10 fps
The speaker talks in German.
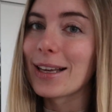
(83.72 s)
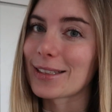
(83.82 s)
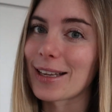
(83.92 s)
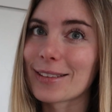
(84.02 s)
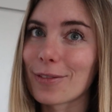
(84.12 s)

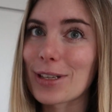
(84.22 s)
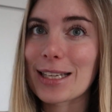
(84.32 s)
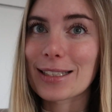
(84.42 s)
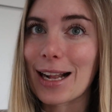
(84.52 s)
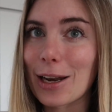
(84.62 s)
dann wird
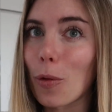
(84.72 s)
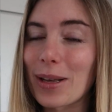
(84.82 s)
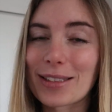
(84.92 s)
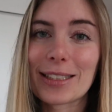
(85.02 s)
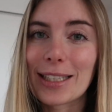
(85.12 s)
das halt auch
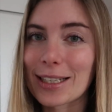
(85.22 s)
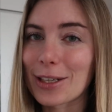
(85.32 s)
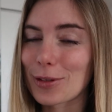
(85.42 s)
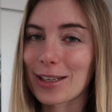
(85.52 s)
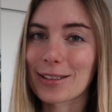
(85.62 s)

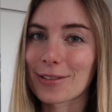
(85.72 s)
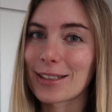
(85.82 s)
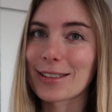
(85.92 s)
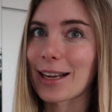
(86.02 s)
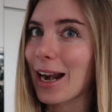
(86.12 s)
passieren und das ist wie
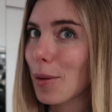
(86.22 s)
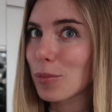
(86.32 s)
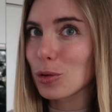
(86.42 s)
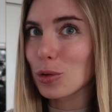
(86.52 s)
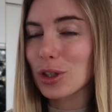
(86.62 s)
gesagt
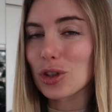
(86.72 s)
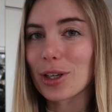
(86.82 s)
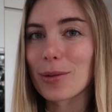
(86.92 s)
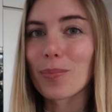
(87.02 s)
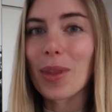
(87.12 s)
absolut nicht
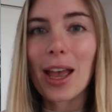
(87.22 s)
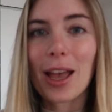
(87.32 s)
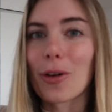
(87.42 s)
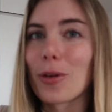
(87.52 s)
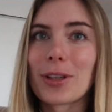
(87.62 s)
schlimm
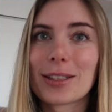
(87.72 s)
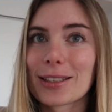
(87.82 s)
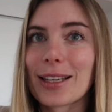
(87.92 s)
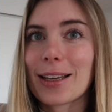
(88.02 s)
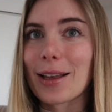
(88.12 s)

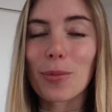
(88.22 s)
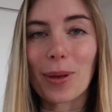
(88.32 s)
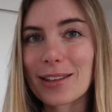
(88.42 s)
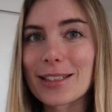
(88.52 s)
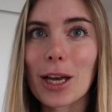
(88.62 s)
und es
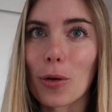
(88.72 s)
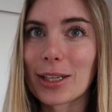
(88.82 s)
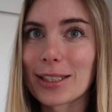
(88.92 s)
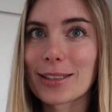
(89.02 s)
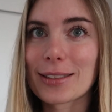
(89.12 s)
passiert ja auch
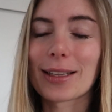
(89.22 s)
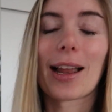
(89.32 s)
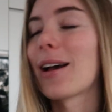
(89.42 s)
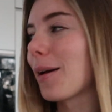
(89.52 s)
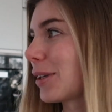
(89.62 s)
nichts.
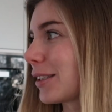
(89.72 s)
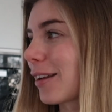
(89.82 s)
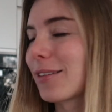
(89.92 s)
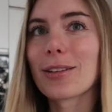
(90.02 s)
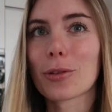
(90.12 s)
Klar habe ich
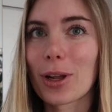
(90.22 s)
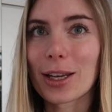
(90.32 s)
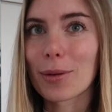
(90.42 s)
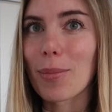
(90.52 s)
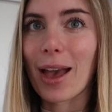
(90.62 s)
dann
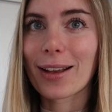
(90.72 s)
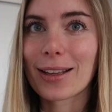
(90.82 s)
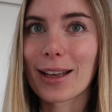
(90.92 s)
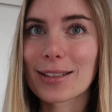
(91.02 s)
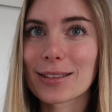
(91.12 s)
deutlich mehr
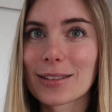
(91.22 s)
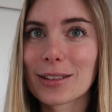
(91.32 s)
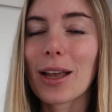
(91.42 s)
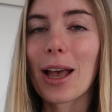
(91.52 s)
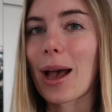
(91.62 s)

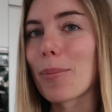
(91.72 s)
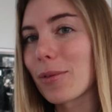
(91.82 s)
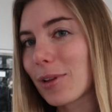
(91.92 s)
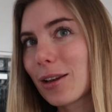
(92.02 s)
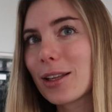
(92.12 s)
gegessen, habe
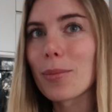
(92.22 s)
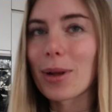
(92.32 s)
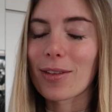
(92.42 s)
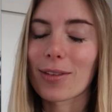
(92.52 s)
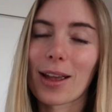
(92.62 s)
dann hier
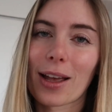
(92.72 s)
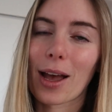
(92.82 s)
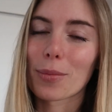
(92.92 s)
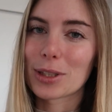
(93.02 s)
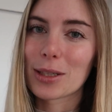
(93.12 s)
mal einen Snack
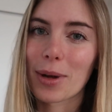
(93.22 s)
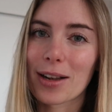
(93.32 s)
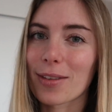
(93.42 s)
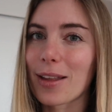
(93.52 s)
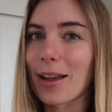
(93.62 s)
gehabt, hier mal
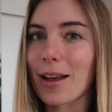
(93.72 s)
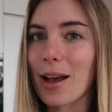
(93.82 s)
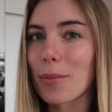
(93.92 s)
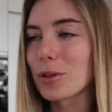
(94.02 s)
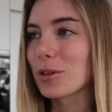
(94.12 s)
einen Snack
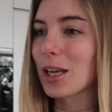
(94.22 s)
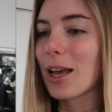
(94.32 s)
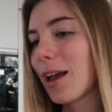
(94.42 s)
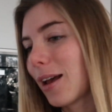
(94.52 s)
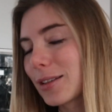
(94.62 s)
gehabt und
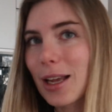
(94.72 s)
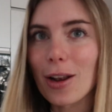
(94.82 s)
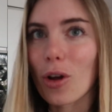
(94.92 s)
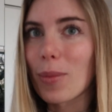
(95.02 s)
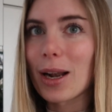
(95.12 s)
da
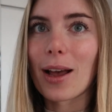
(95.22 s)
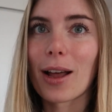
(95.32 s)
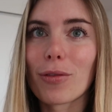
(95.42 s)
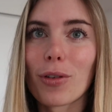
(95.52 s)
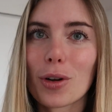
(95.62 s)
nochmal eine
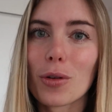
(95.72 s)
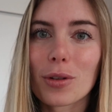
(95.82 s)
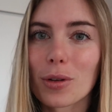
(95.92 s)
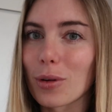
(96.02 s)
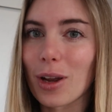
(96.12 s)
Handvoll
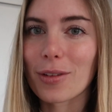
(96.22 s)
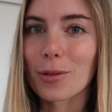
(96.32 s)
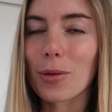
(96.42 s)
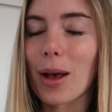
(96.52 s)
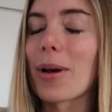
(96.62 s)
Nüsse oder
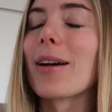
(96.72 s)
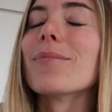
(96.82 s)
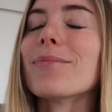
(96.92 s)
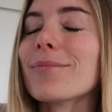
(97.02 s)
so, aber